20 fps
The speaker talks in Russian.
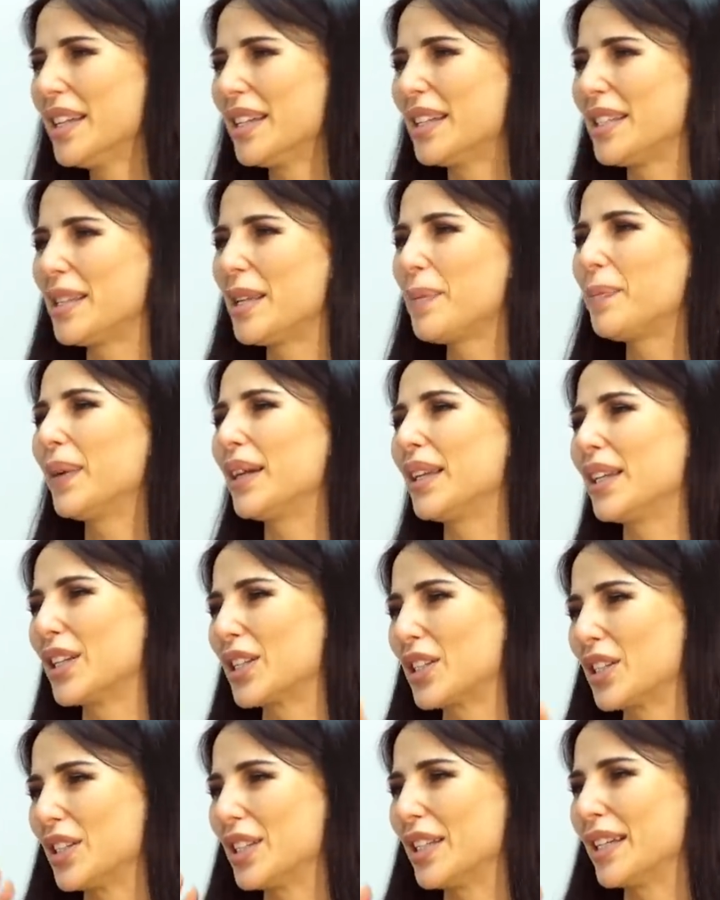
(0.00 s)
Иди
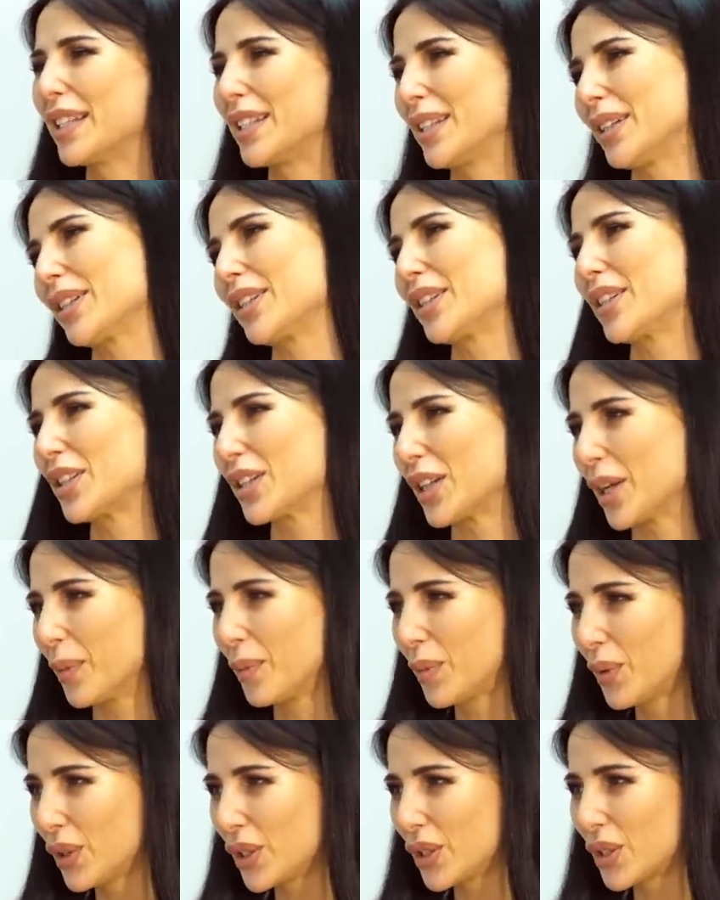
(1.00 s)
поешь, иди, я тебе разрешаю
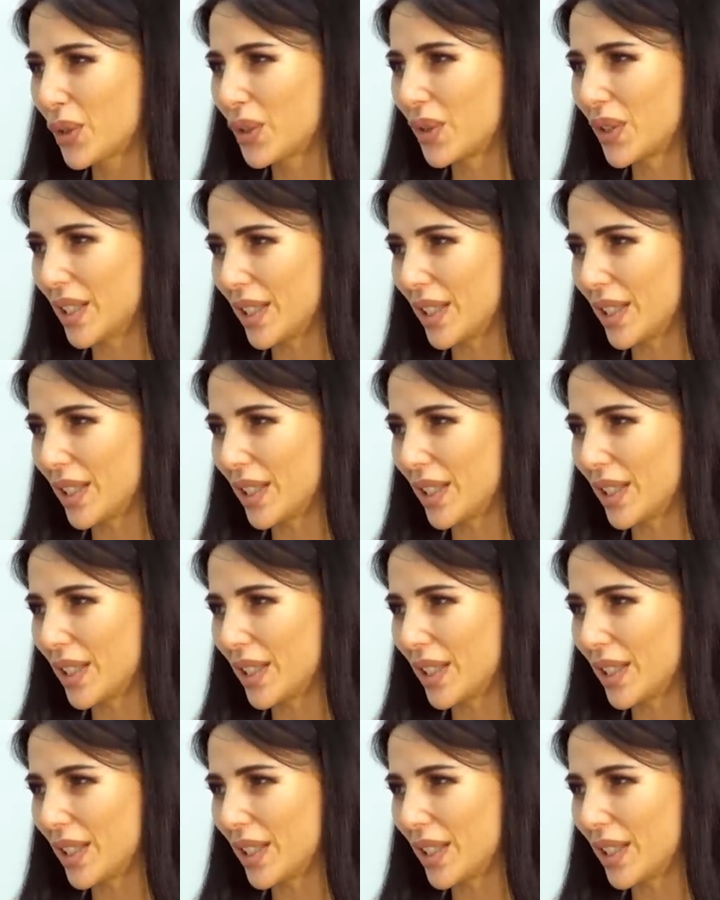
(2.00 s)
булочку